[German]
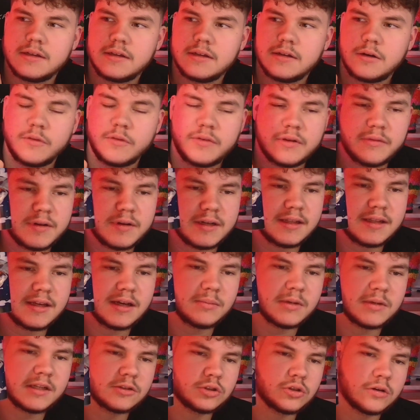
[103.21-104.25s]
Auf jeden Fall, die haben
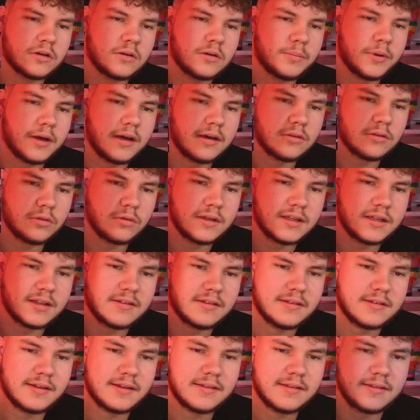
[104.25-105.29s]
den schon gebracht und das
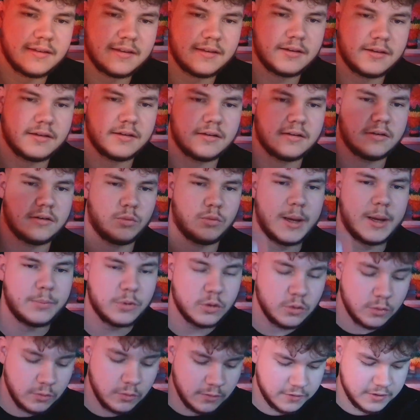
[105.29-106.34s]
ist jetzt die äh,
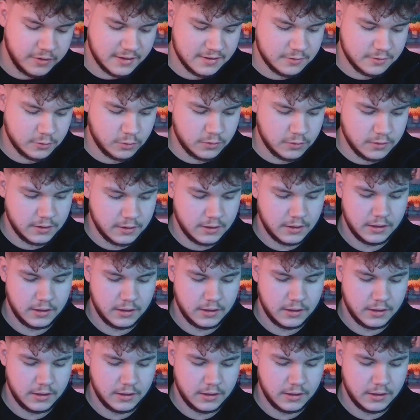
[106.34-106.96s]
Webtoon-Fassung.